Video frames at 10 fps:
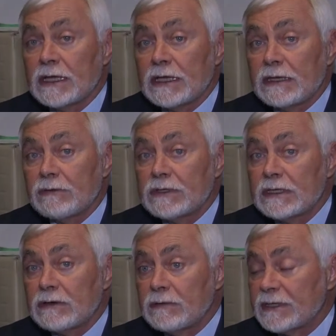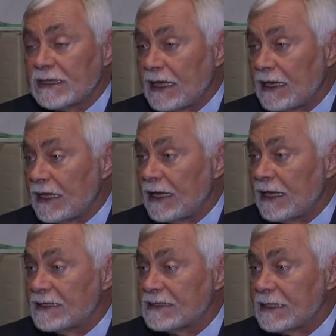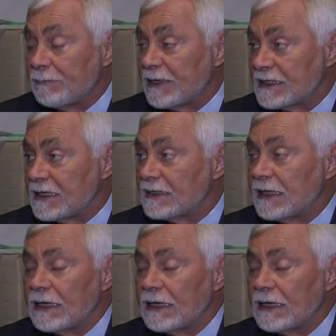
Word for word: e quindi come tale già presenti